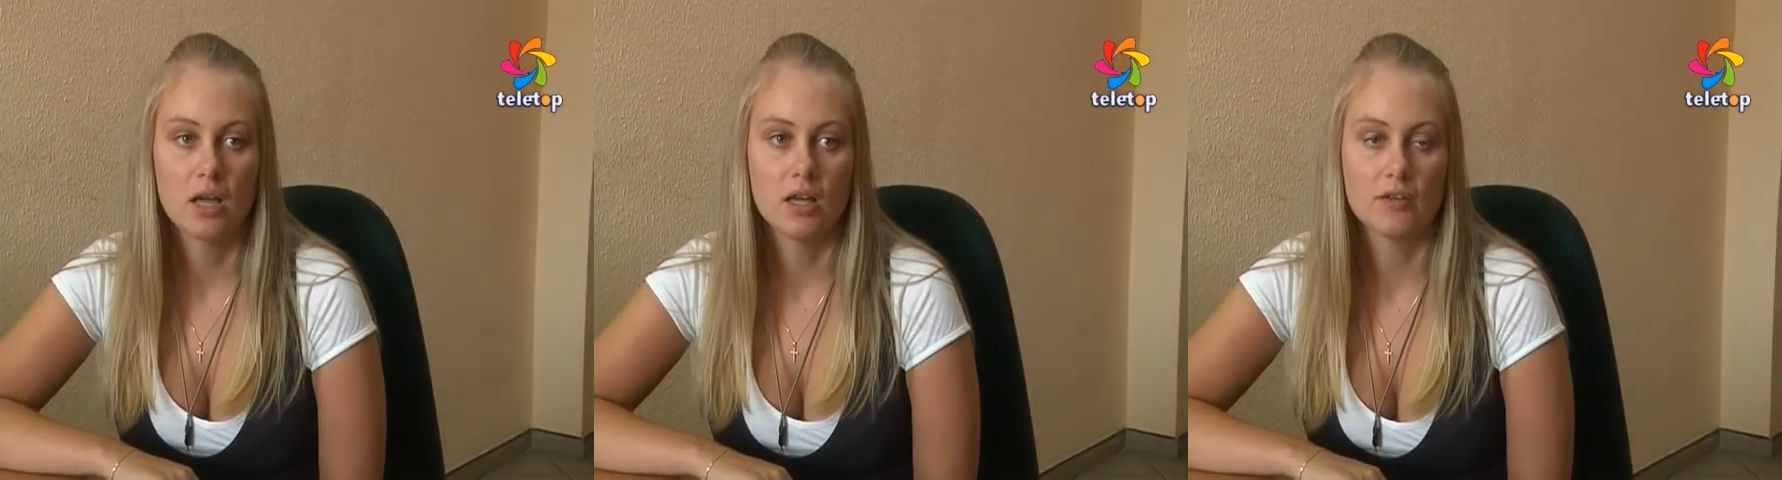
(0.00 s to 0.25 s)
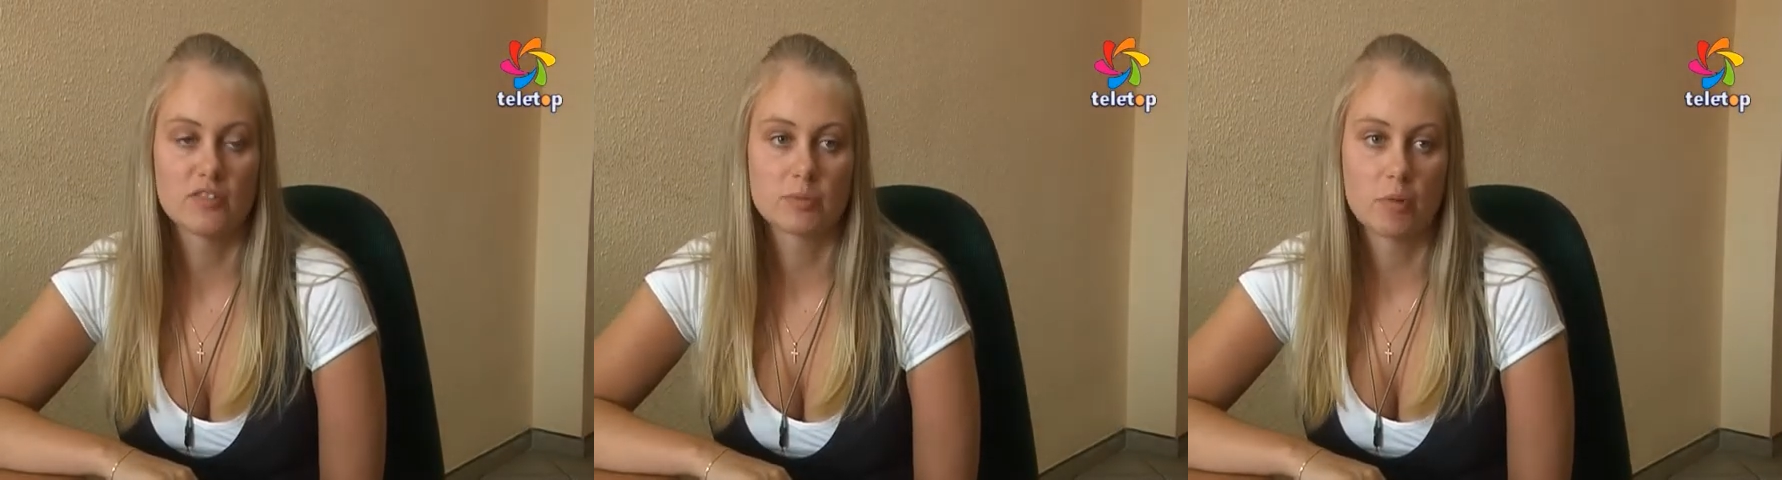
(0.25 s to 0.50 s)

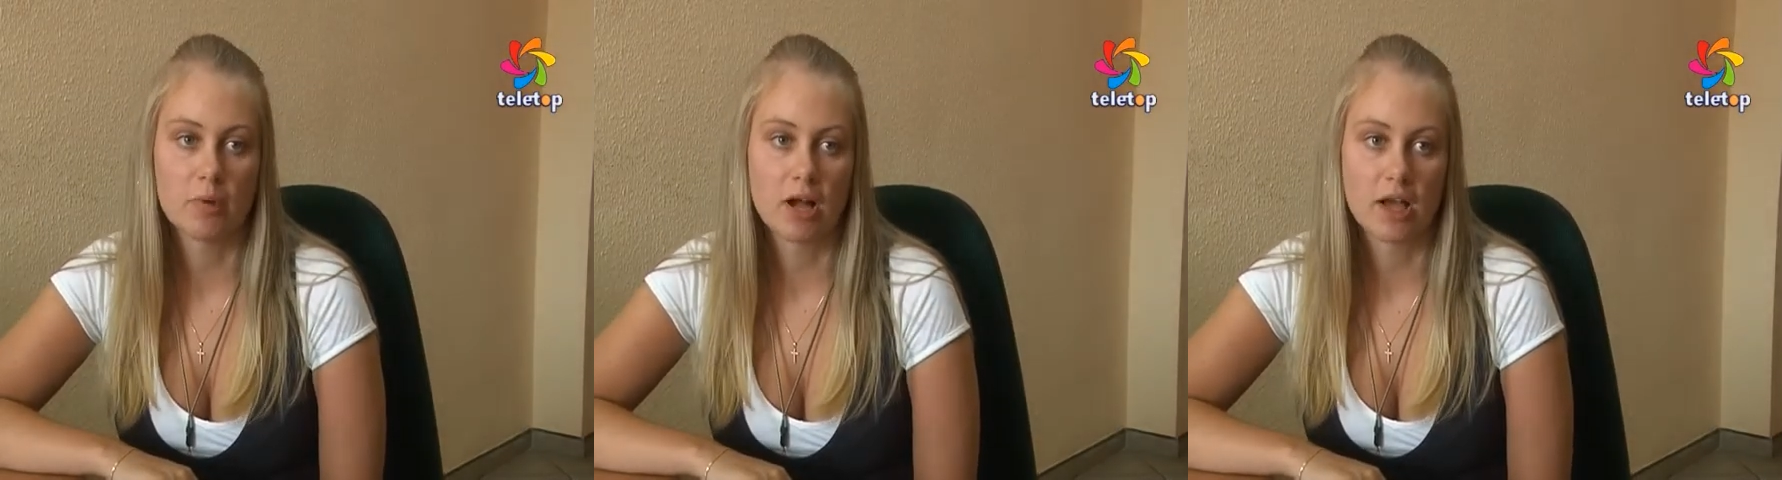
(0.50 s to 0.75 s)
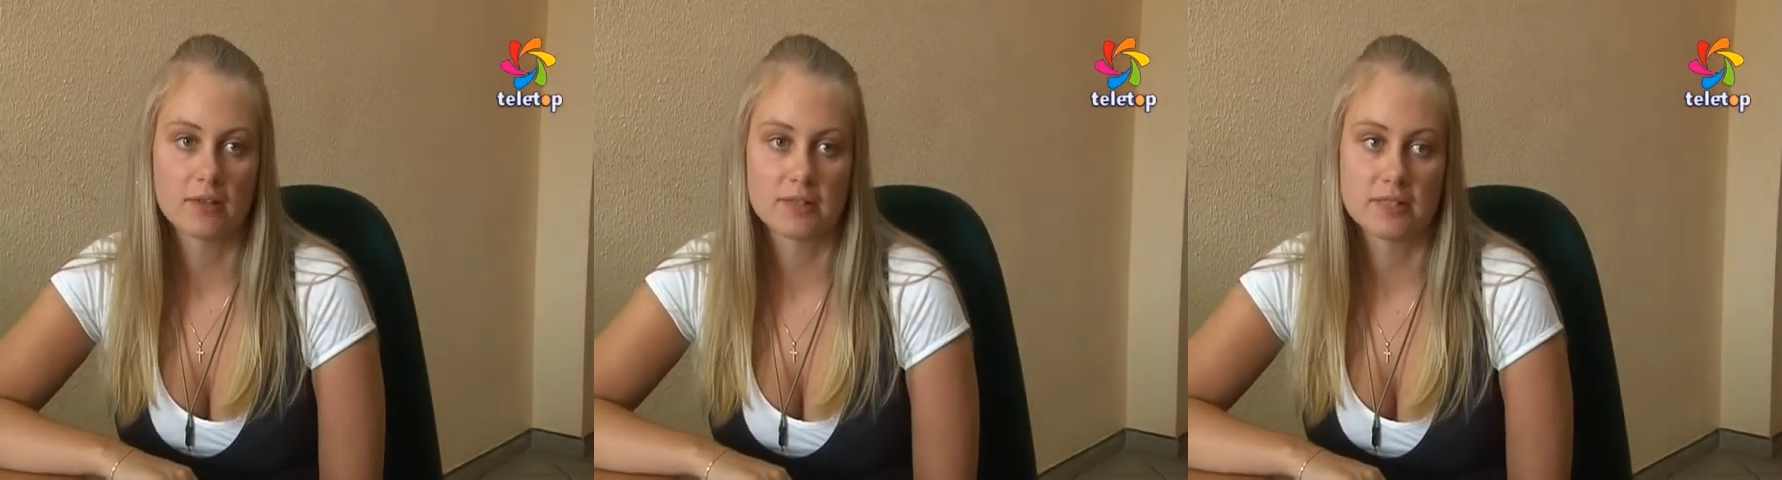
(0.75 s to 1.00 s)
y,
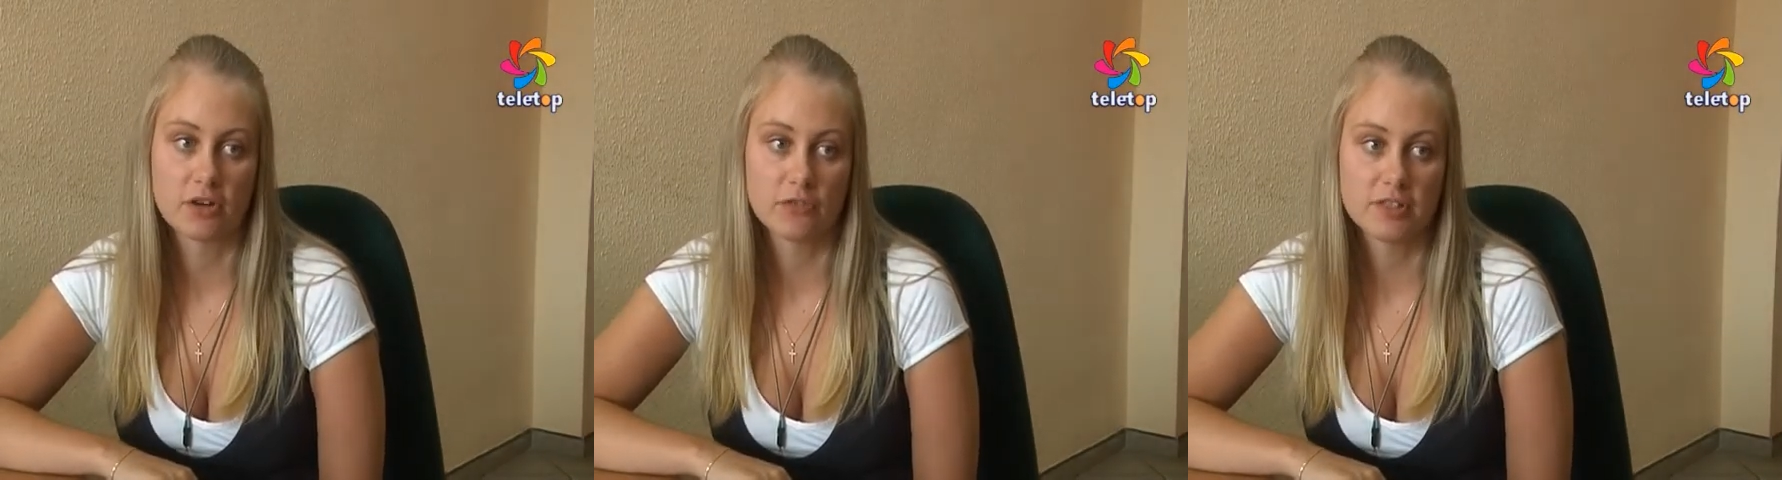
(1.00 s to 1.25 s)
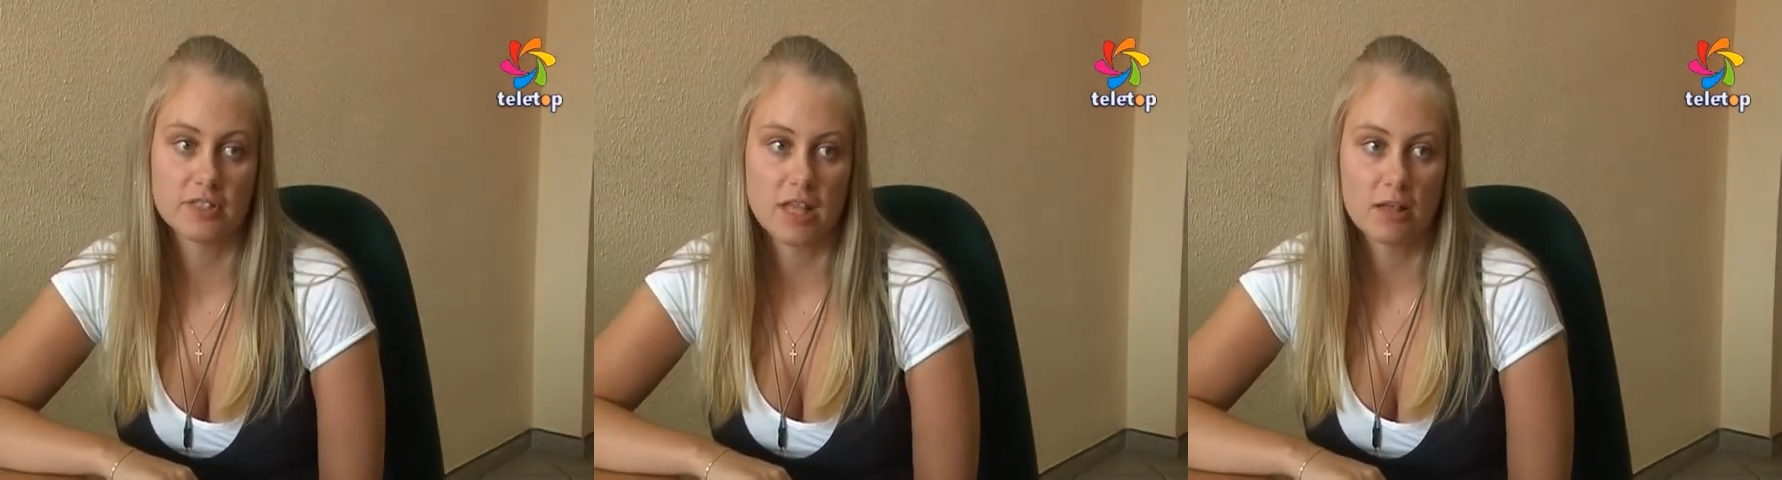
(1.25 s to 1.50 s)
wspomagając
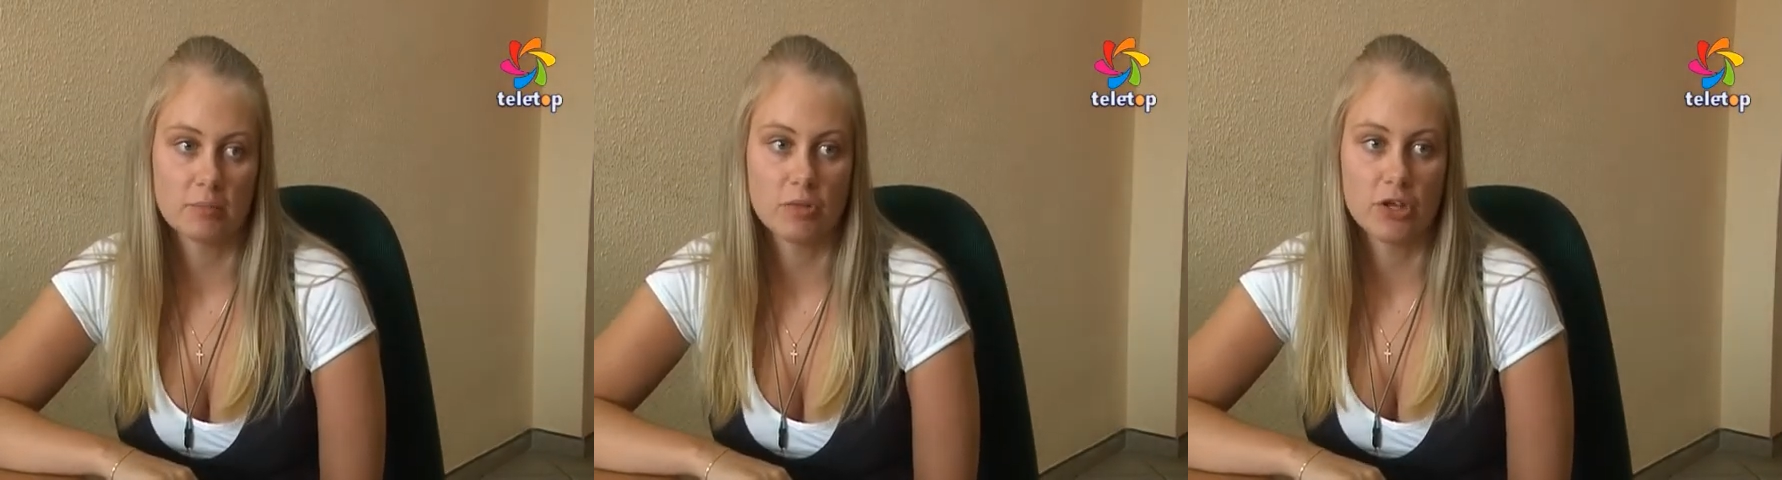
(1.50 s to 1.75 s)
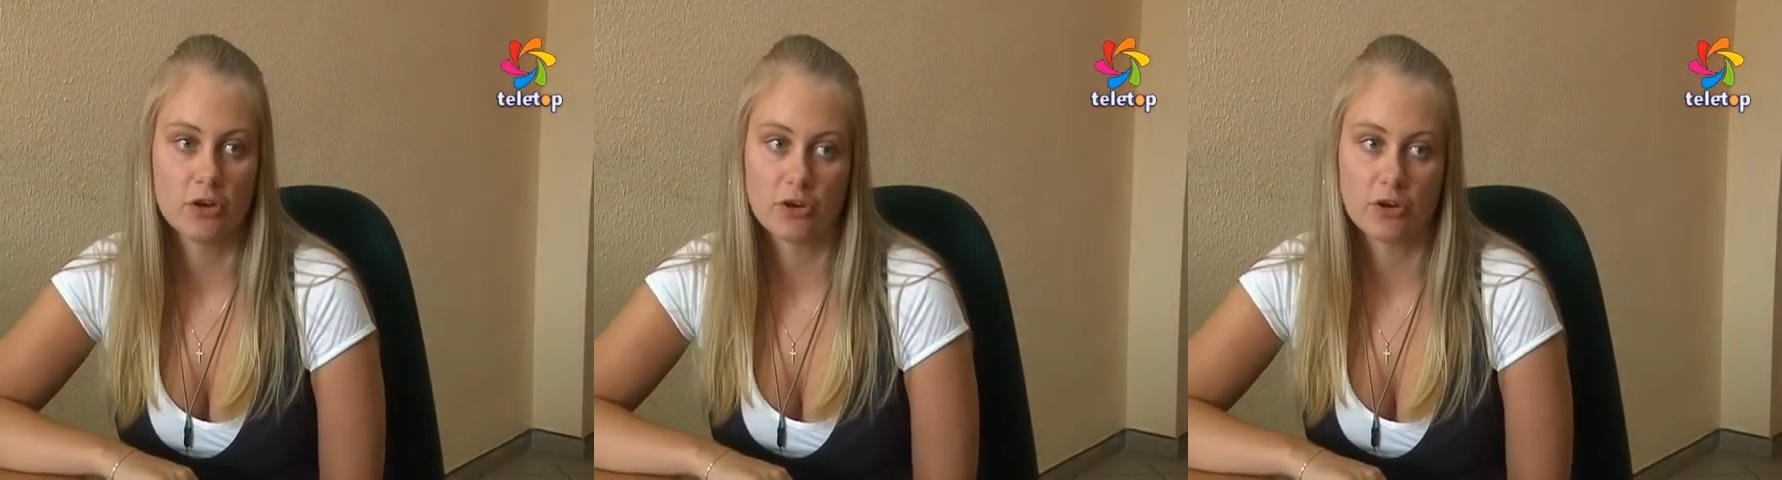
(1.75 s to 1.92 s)
darowizniami